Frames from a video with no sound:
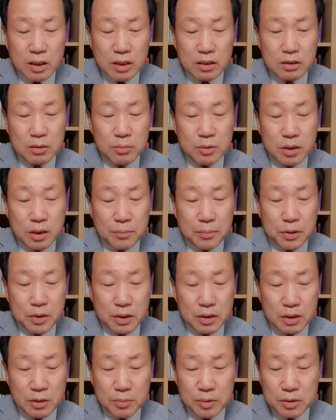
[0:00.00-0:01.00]
했습니다
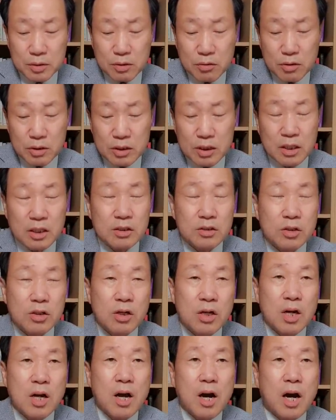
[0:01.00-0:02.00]
평양 김일성
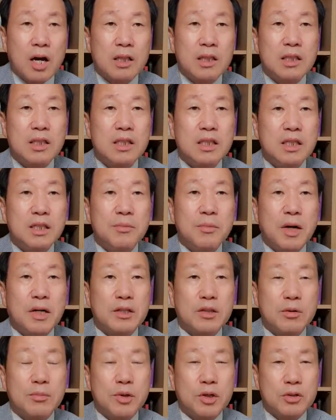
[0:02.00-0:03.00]
공장에서한
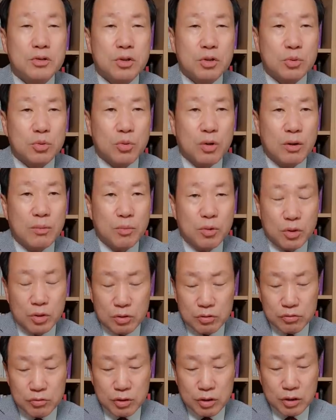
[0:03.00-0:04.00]
2만여 명 정도가
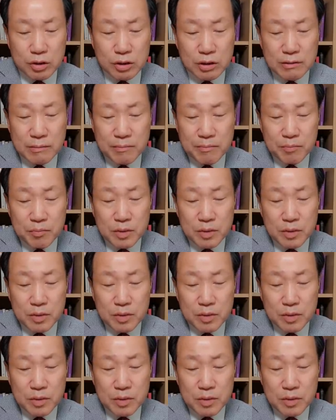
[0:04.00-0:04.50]
모였고요